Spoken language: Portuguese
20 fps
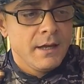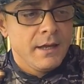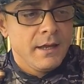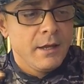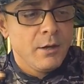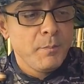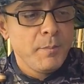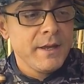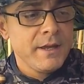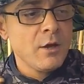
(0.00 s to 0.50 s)

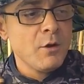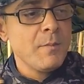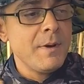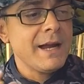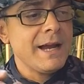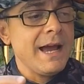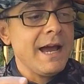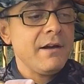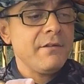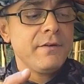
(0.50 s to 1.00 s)
Eu peguei uma
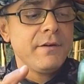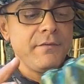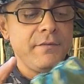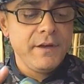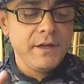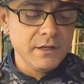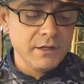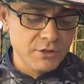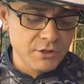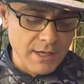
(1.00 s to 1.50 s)
garrafa
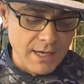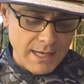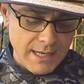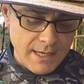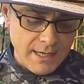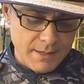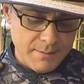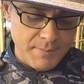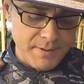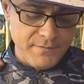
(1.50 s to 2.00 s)
verde,
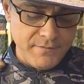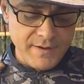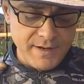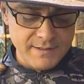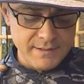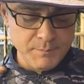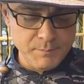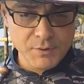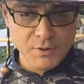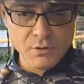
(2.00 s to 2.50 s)
galera, para
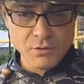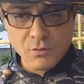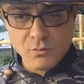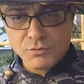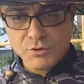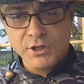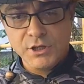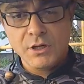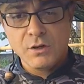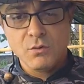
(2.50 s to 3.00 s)
fazer, porque eu não
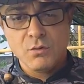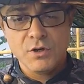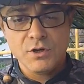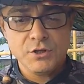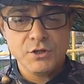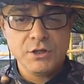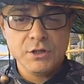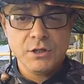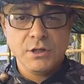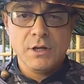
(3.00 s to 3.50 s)
tinha
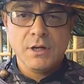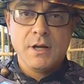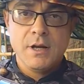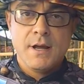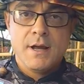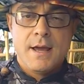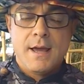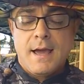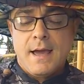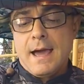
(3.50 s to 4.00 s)
hoje
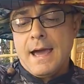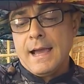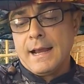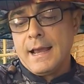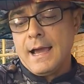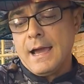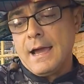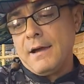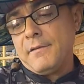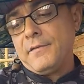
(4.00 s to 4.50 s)
a
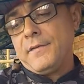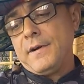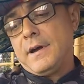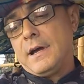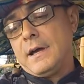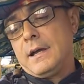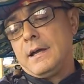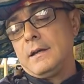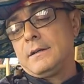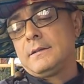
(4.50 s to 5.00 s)

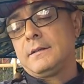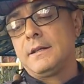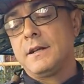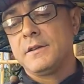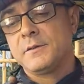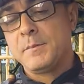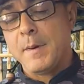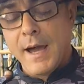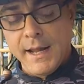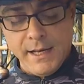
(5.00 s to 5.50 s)
garrafa
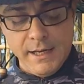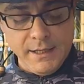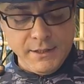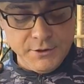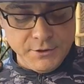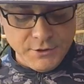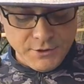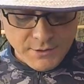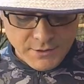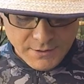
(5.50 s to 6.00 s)

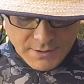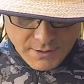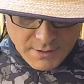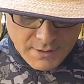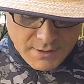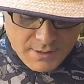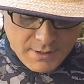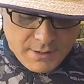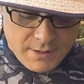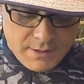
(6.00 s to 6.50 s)
transparente.
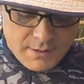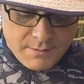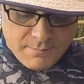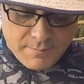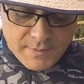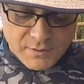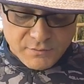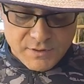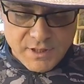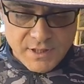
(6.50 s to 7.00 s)

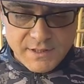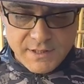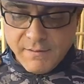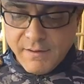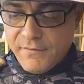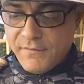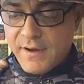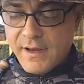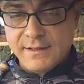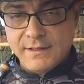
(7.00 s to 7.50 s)
Mas o que, que você
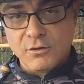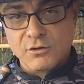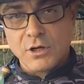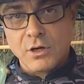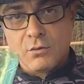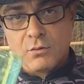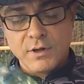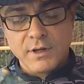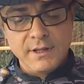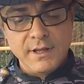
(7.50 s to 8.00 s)
vai fazer? Eu já
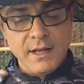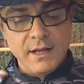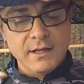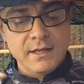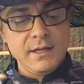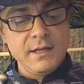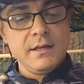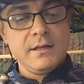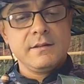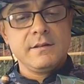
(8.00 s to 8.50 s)
cortei
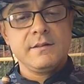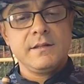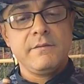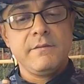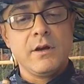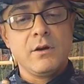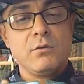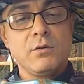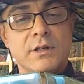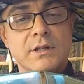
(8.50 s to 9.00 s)
aqui, você
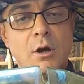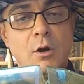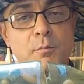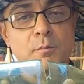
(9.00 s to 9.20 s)
vai cortar o